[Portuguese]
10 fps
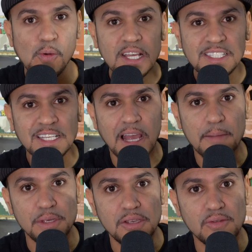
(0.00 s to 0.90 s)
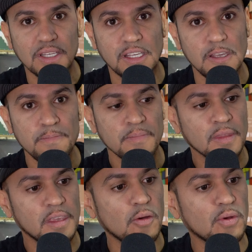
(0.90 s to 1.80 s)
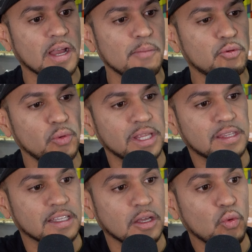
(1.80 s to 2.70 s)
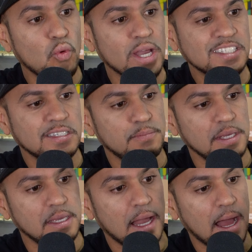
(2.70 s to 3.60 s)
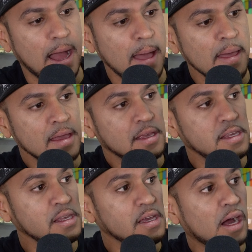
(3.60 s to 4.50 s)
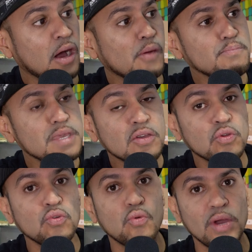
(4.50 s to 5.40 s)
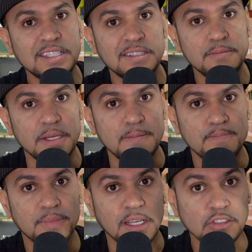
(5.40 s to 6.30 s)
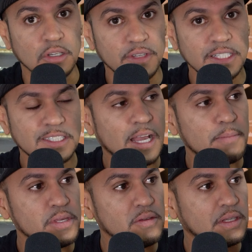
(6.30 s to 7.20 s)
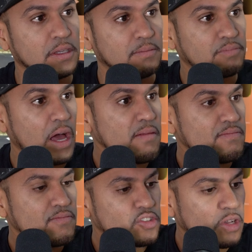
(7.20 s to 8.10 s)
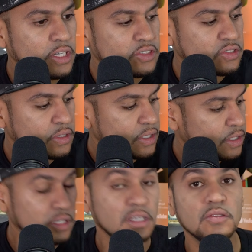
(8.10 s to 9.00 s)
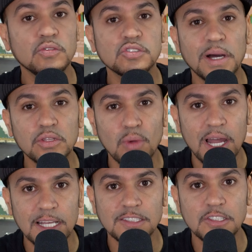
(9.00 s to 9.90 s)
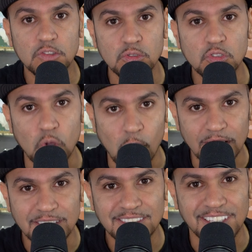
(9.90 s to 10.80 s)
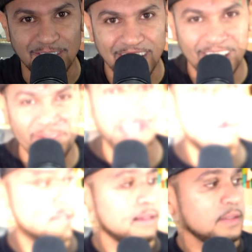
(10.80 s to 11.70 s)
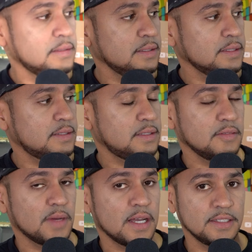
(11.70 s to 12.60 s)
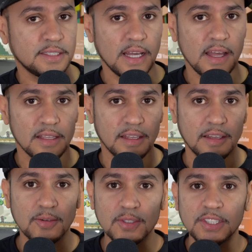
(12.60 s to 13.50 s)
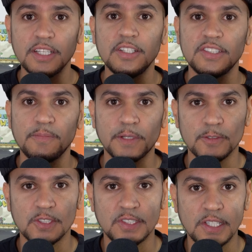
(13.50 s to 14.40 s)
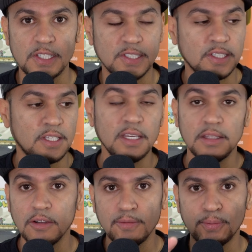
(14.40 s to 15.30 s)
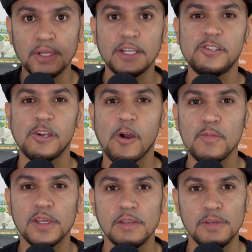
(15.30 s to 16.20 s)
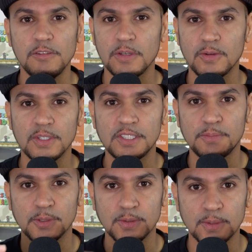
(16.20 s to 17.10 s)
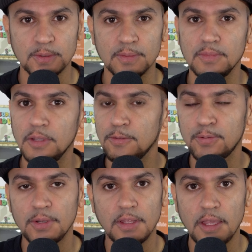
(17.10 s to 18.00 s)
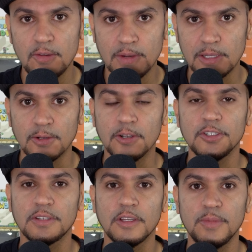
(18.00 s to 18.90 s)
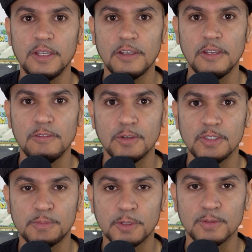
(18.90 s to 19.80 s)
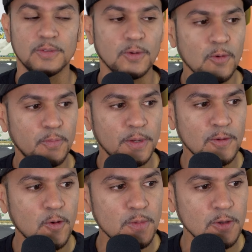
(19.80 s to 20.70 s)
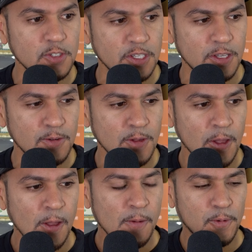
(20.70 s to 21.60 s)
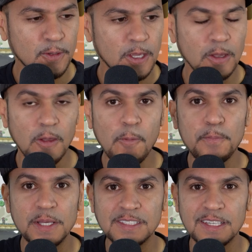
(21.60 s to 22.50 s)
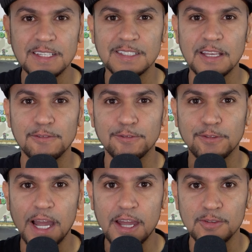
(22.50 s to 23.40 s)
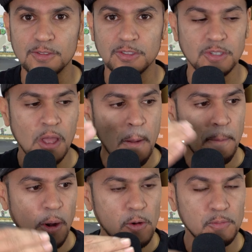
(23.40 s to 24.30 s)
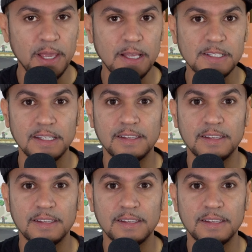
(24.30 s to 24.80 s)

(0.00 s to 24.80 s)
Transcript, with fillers: esse cabinho aqui, que é um cabo com entrada USB-A e a micro USB, tá? Só vem esse cabinho aqui, tá? Só isso e os manuais de instruções, tá ok? Antes de mais nada, eu gostaria de dizer para vocês que não foi a Xiaomi que me enviou esse produto, não foi nenhuma loja também que enviou esse produto. Eu comprei com meu dinheiro porque eu pesquisei vários power banks na